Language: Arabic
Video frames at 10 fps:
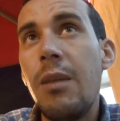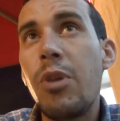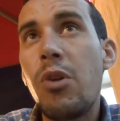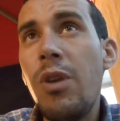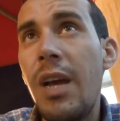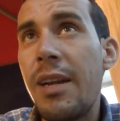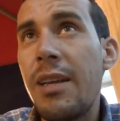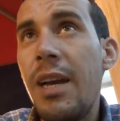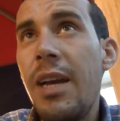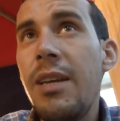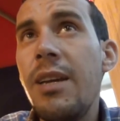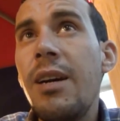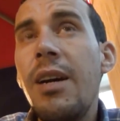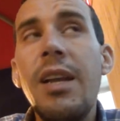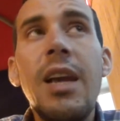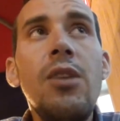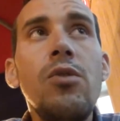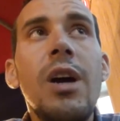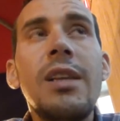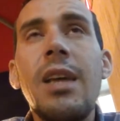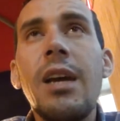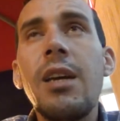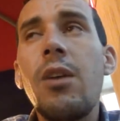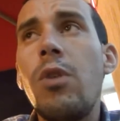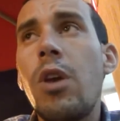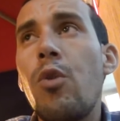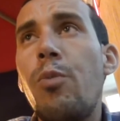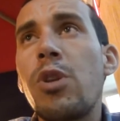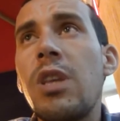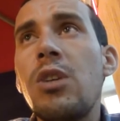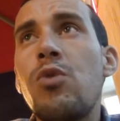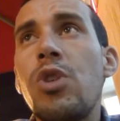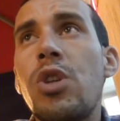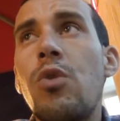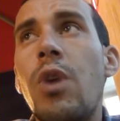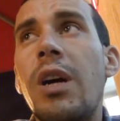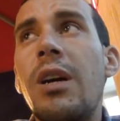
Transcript: بكل اريحيه لانه التحقيق ولا روبورتاج وش هو؟